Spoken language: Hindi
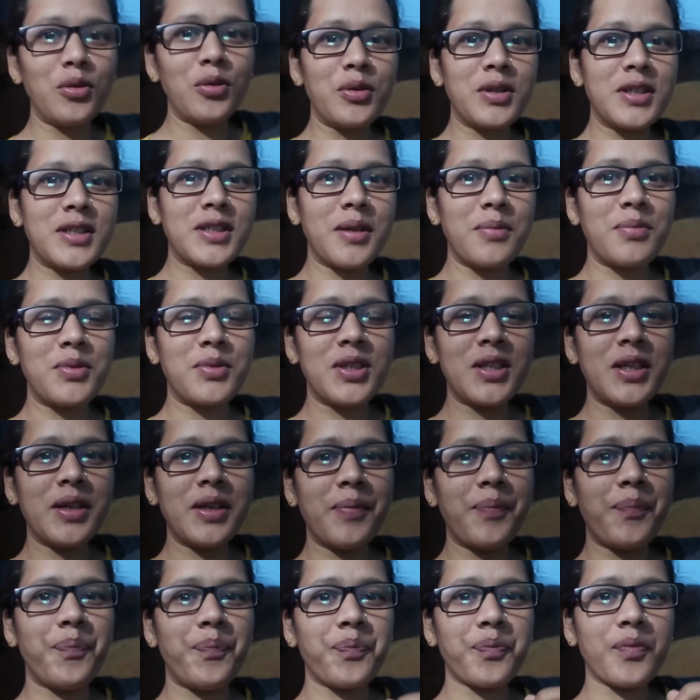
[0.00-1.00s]
आलू की सब्जी
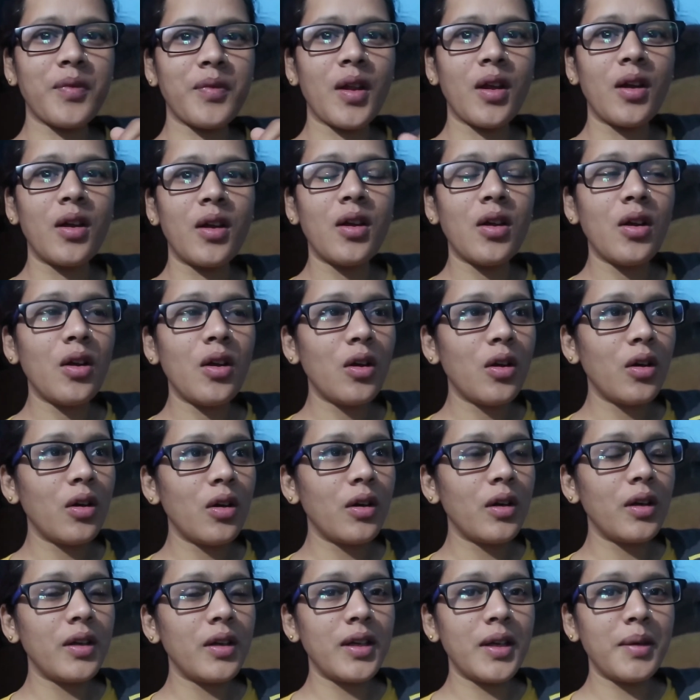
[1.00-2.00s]

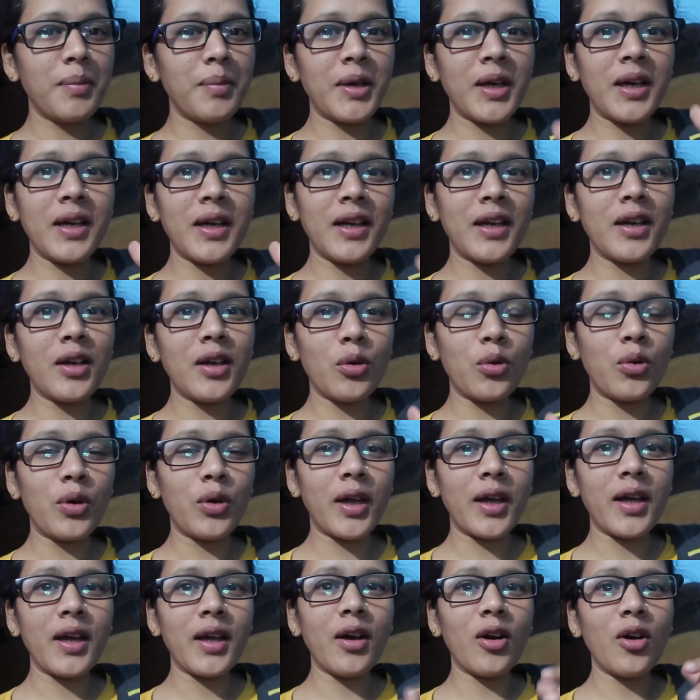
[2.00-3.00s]
ये मेरा डिनर हो
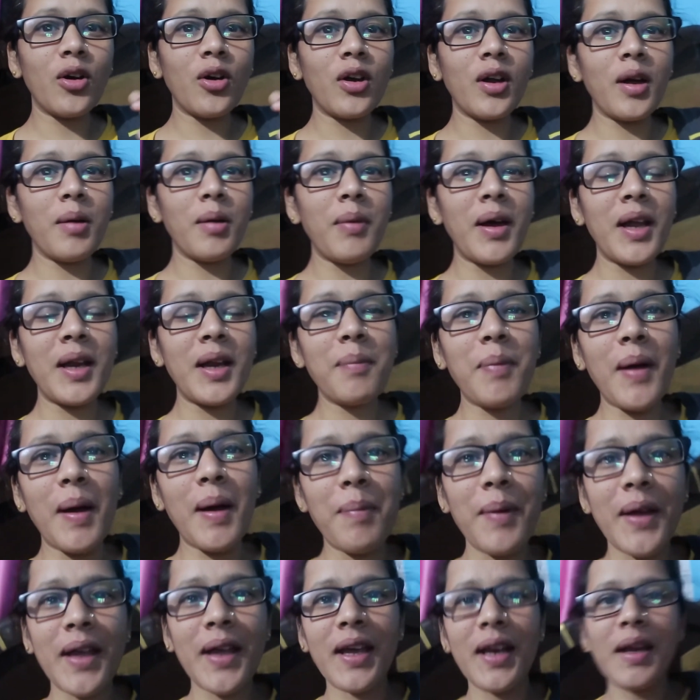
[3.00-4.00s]
रहा है और हमारे
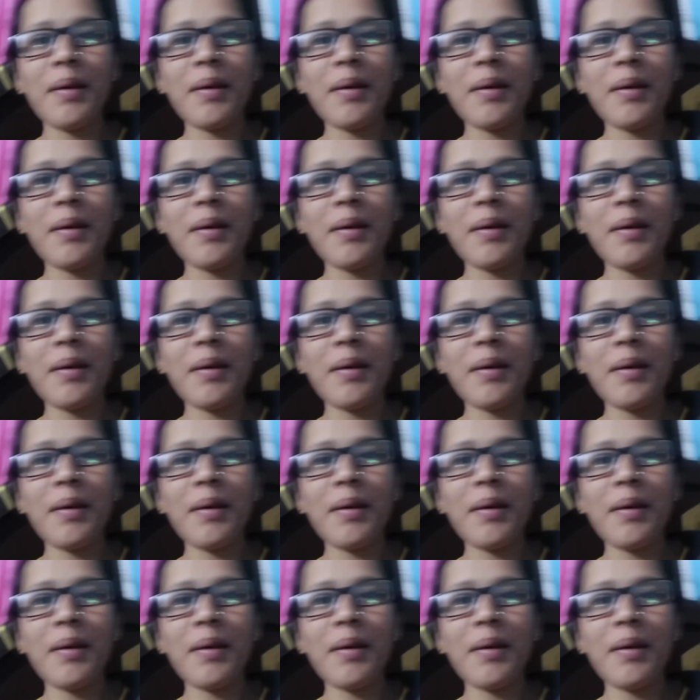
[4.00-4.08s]
पापा